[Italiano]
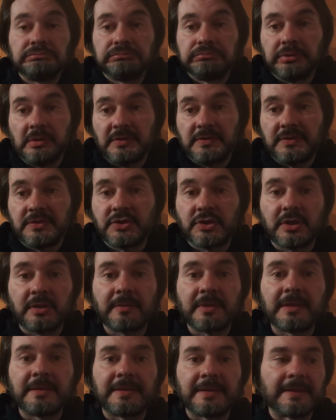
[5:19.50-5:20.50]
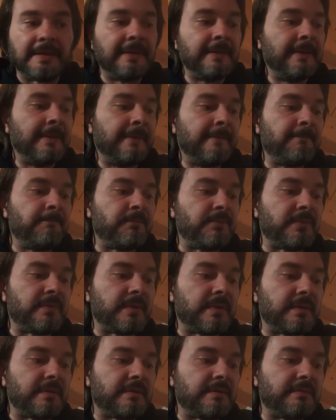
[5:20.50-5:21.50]
bah, sinceramente
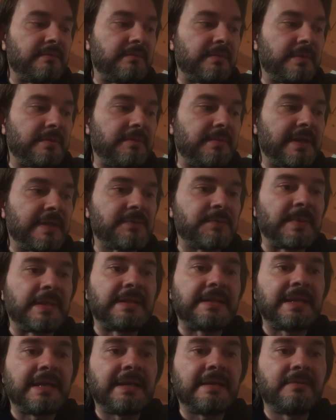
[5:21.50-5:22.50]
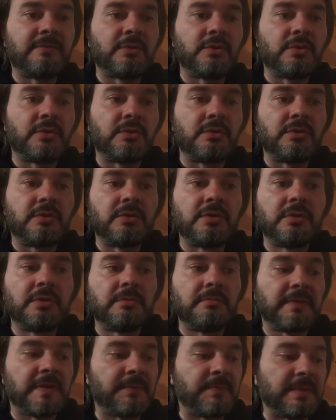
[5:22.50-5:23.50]
Ehm, mi aspettavo,
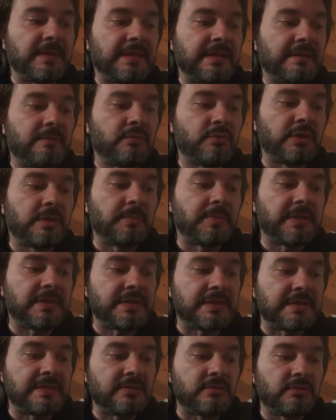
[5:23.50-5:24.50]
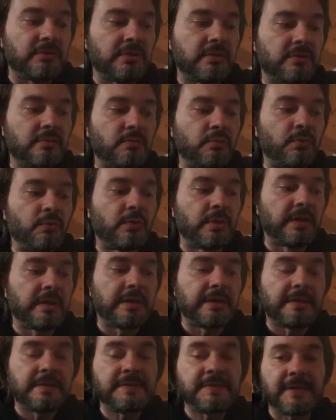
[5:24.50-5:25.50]
mi aspettavo, una prestazione
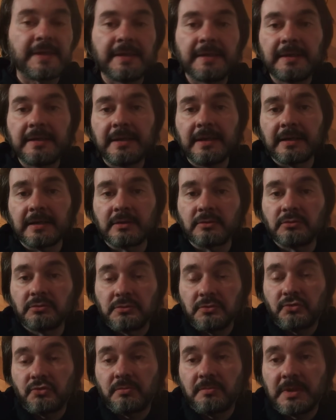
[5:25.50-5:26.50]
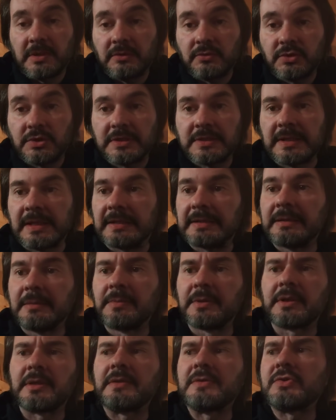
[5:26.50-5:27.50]
comunque seria, che tutto sommato c'è stata,
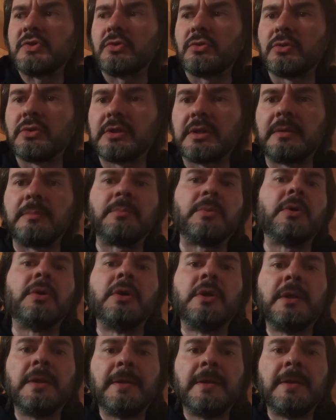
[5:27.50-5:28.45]
perché nel secondo tempo